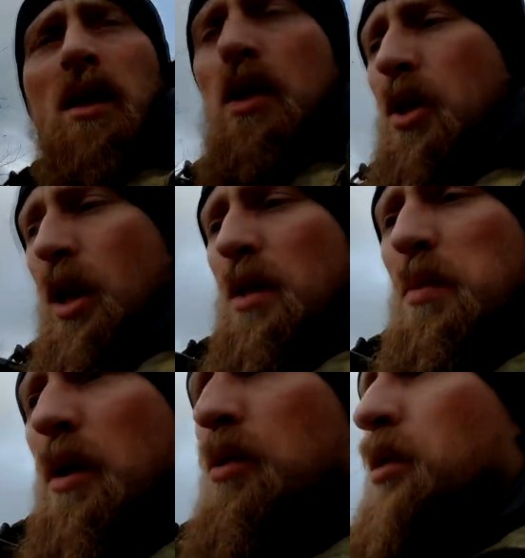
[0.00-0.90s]
Сейчас
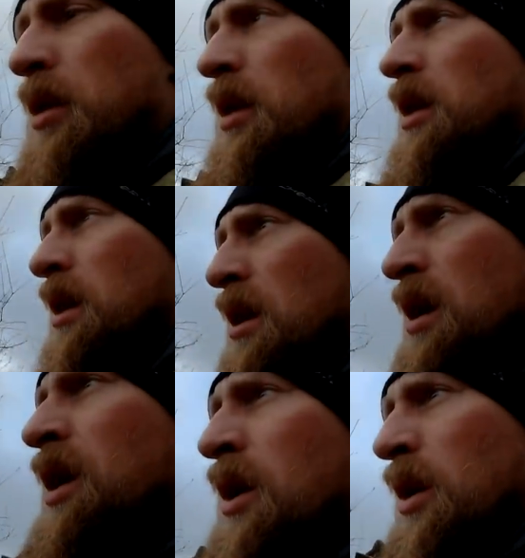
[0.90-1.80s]
пойду,
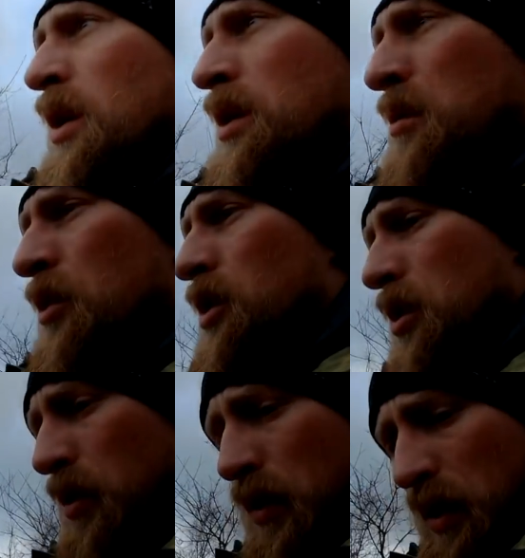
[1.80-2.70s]

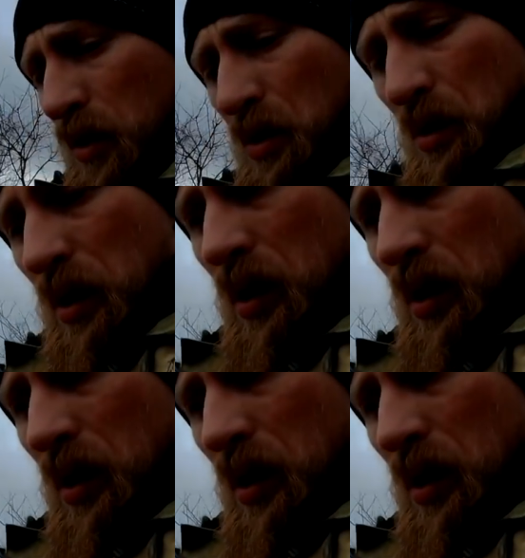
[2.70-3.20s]
немножко увеличу